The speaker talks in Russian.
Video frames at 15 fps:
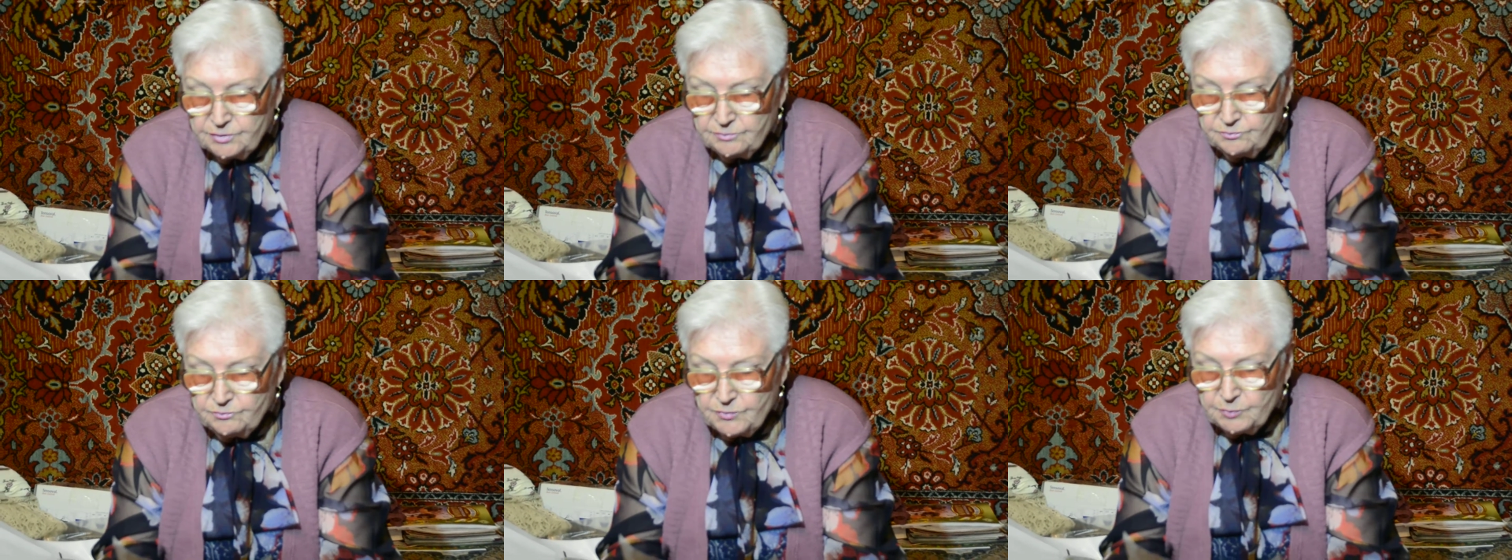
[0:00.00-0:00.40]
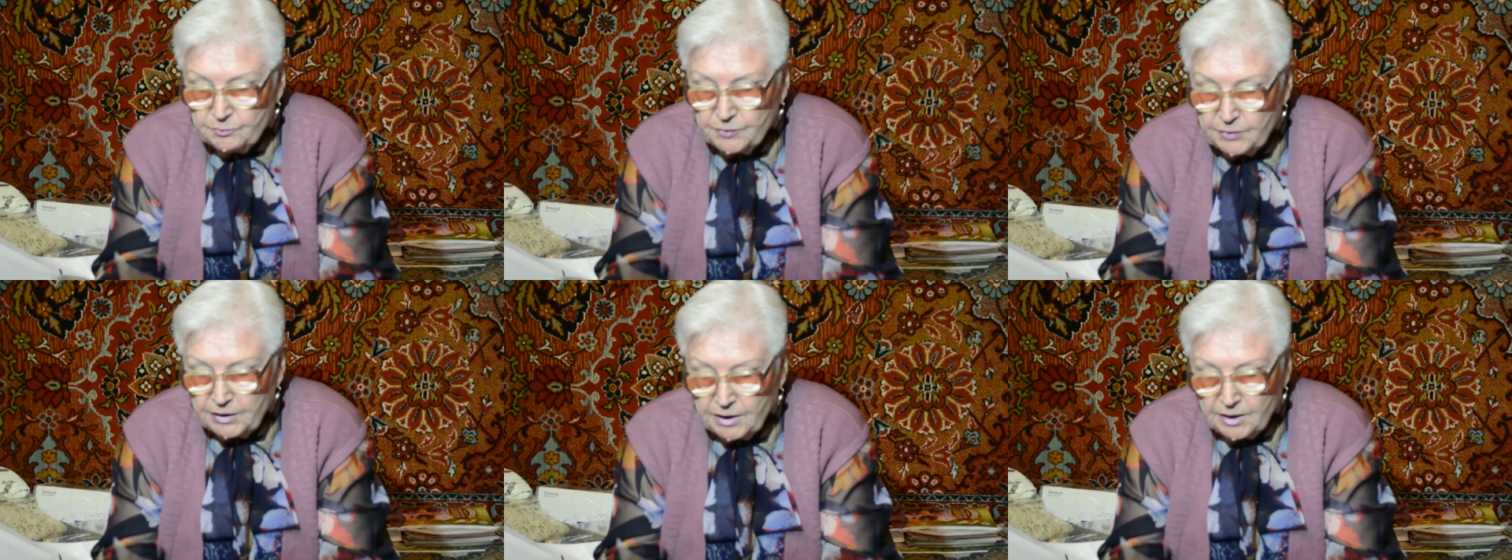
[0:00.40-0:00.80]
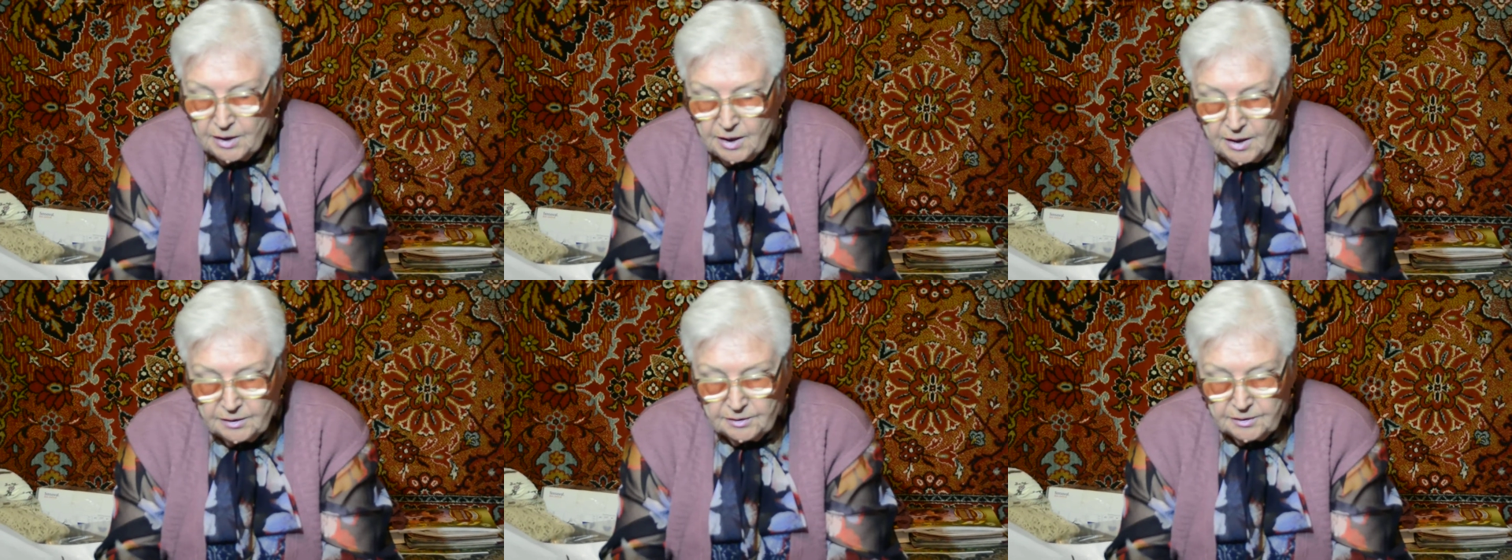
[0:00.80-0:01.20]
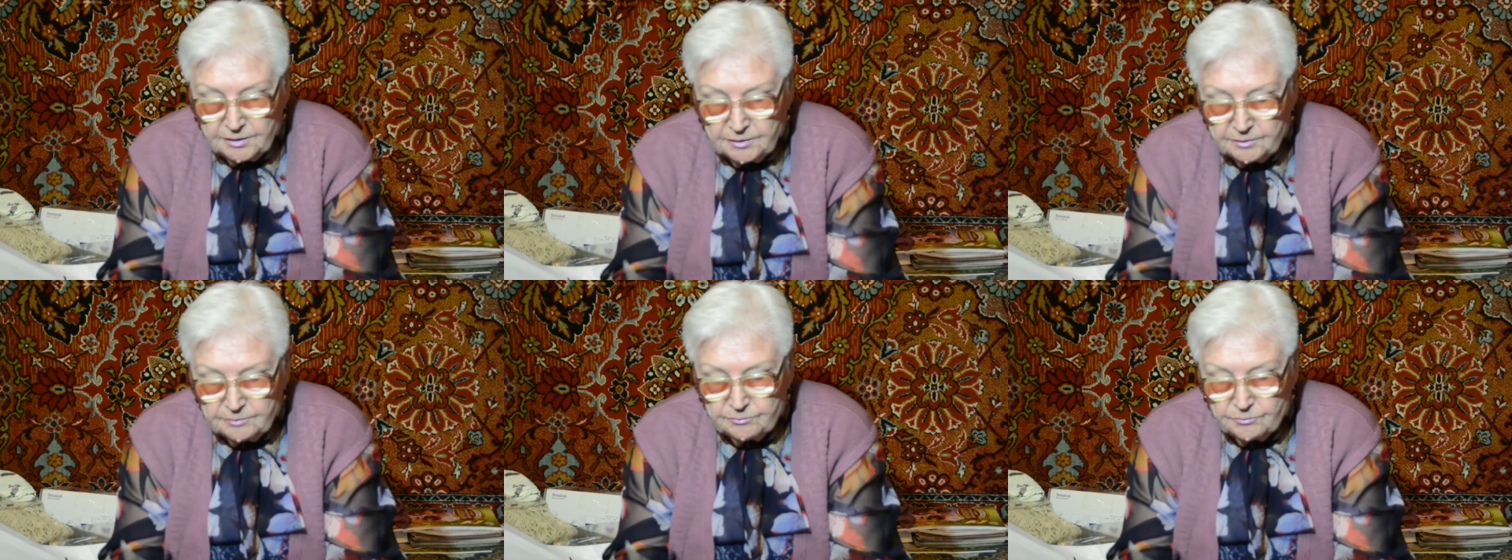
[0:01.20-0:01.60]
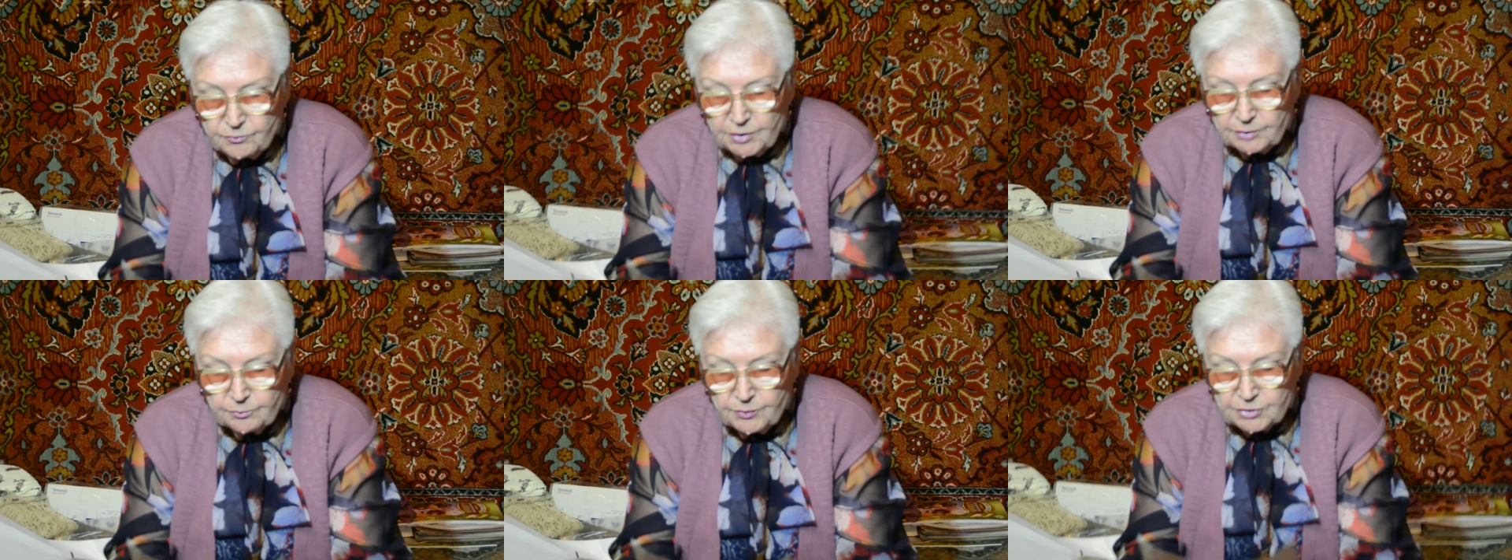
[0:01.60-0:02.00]
мемориала
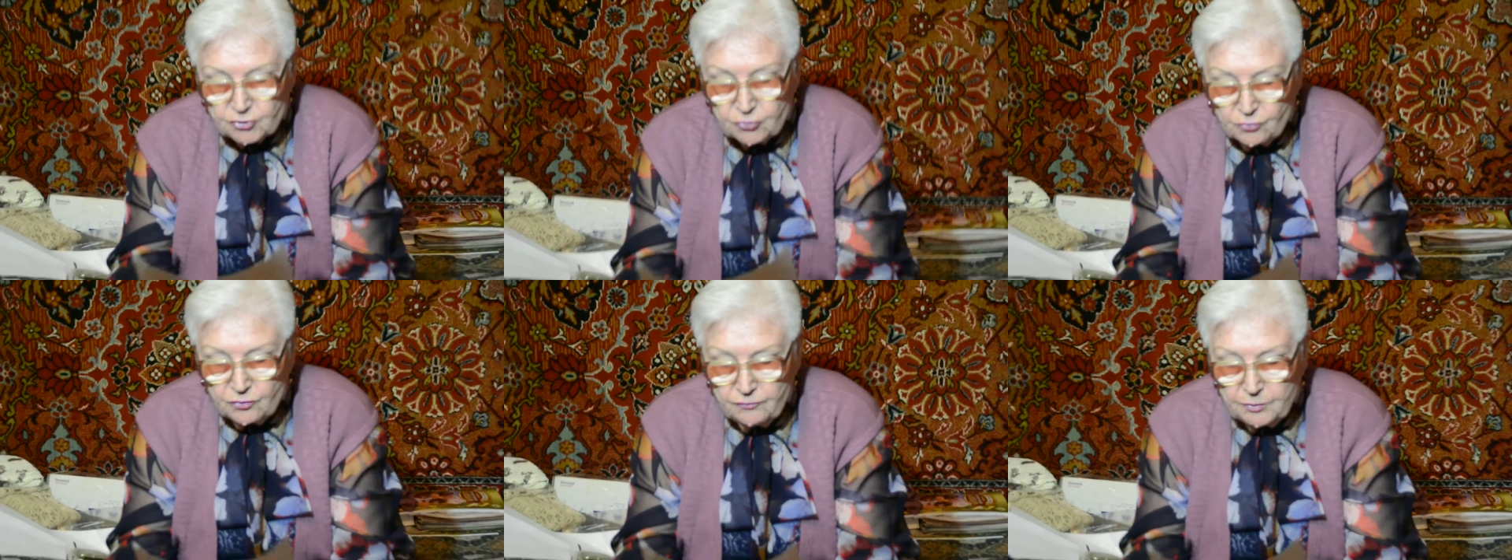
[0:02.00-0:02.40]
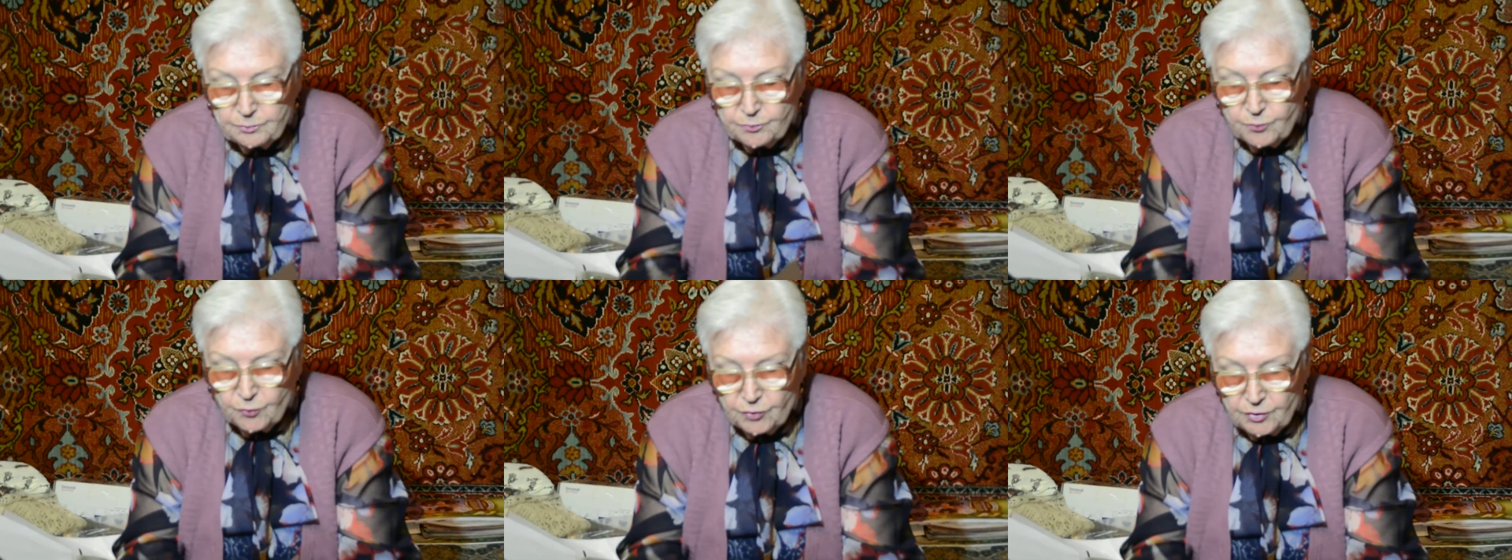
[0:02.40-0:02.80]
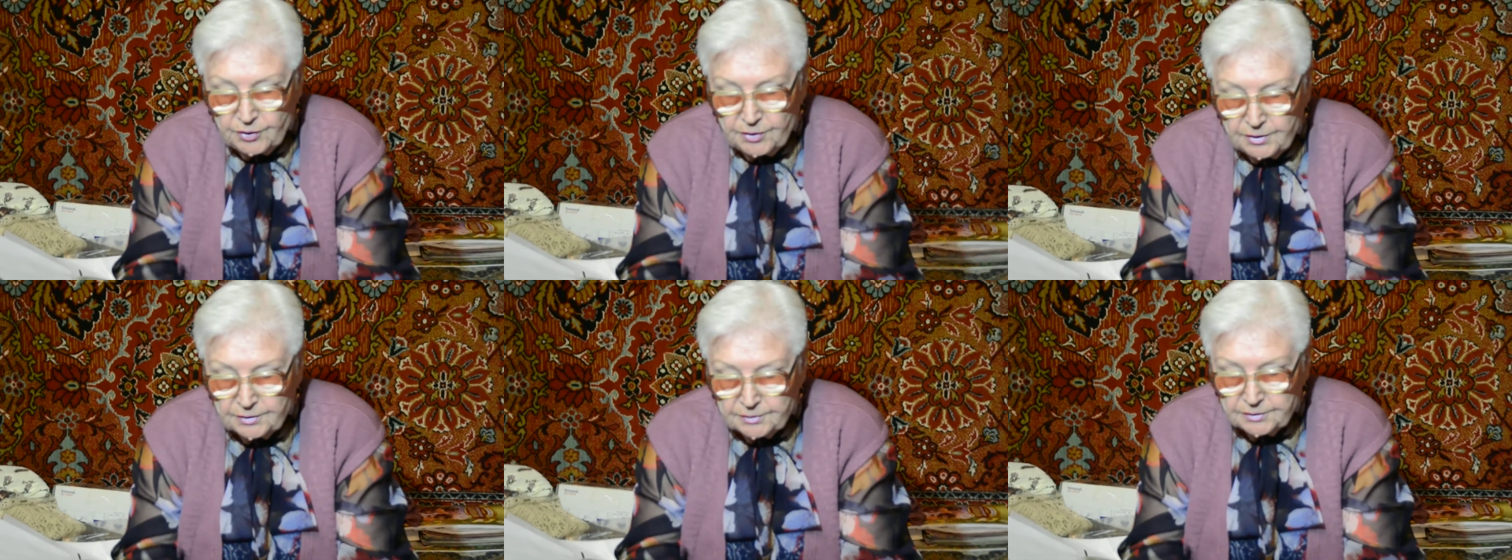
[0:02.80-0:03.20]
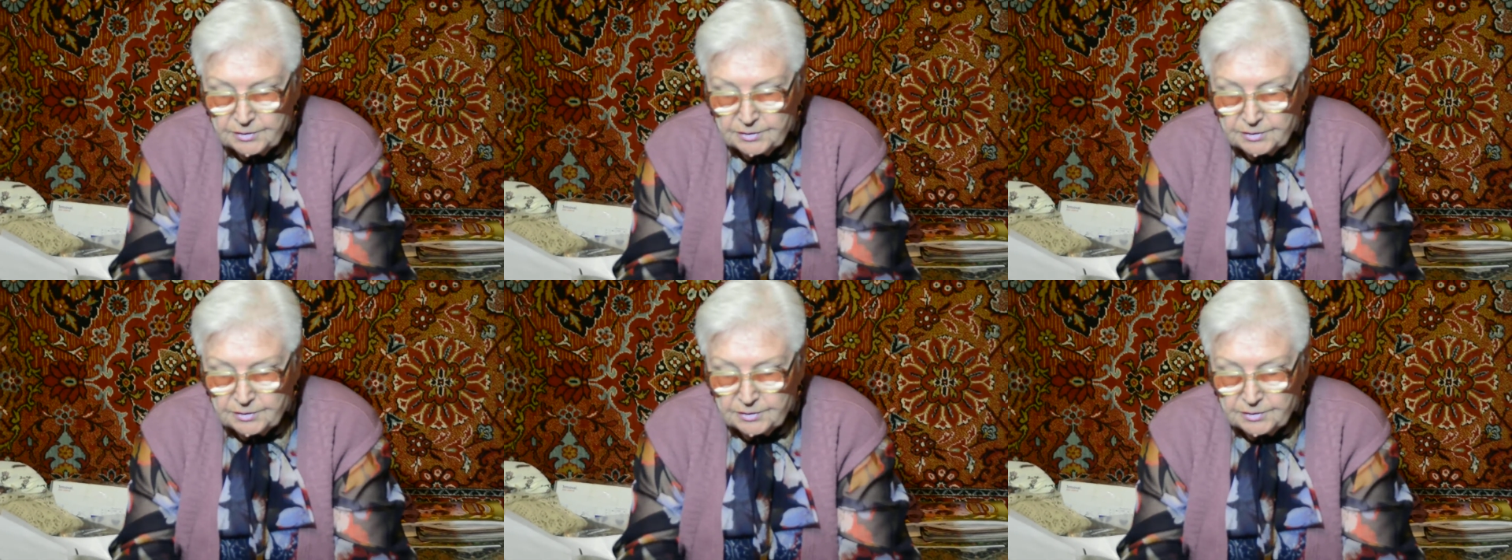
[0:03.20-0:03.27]
Барбашова поля,